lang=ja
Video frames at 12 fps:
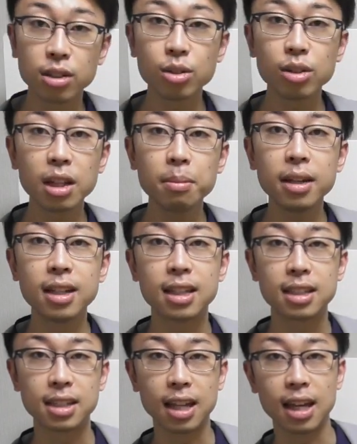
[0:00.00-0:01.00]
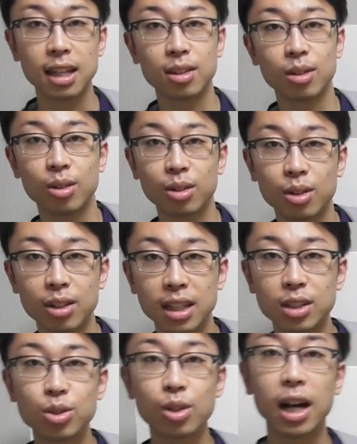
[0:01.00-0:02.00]
そのためにですね、えーと、こういっ
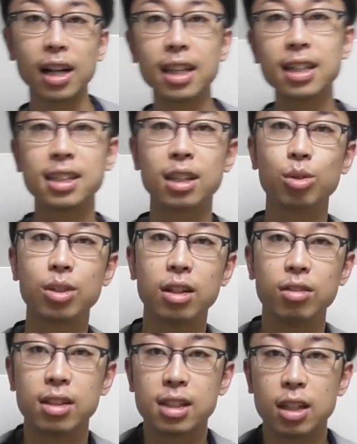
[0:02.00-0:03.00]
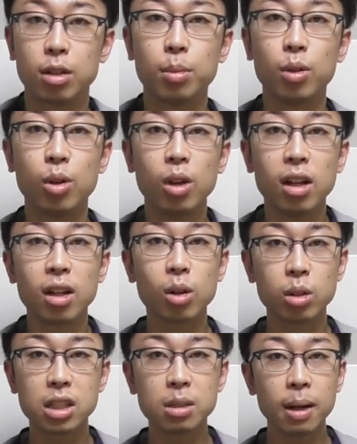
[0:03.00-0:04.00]
たちょっと話とってるんですけども
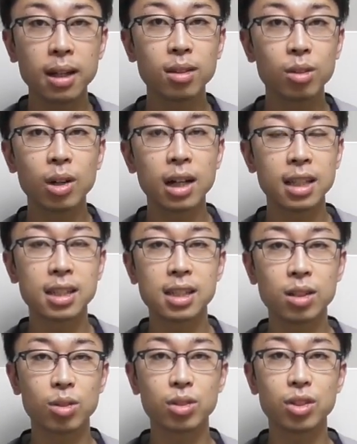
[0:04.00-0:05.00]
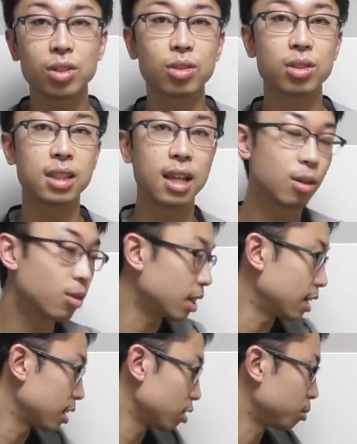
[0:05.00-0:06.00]
骨盤のお話をちょっとしていこう
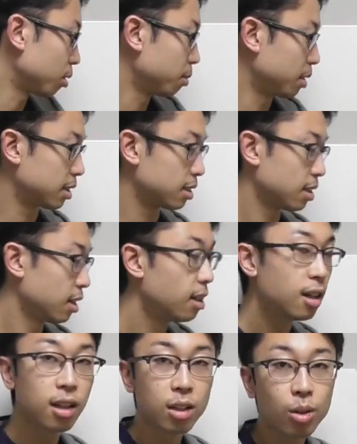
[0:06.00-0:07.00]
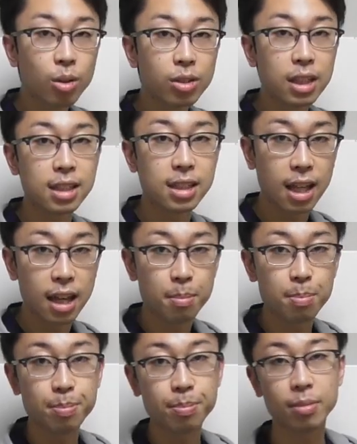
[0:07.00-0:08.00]
かなと思いますここです
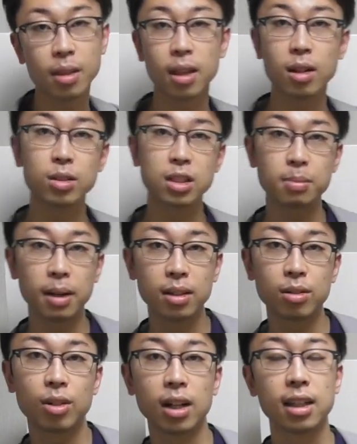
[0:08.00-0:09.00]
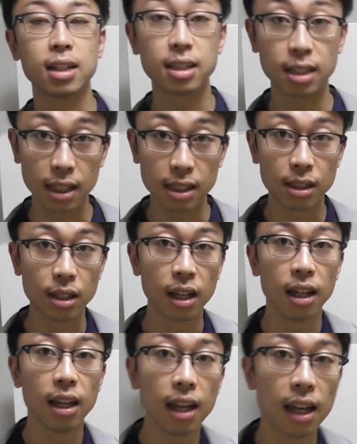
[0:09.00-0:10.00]
ね骨盤のお話です
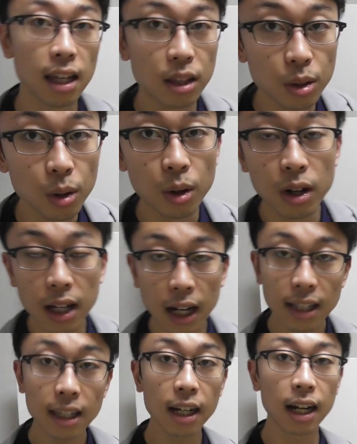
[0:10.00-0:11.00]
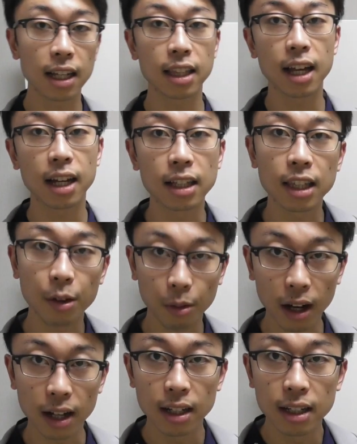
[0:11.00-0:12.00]
えっ、ー、と肩が痛い方
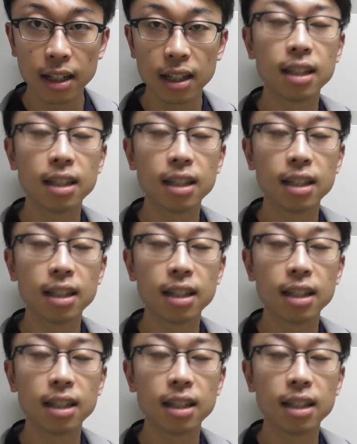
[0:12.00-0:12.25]
は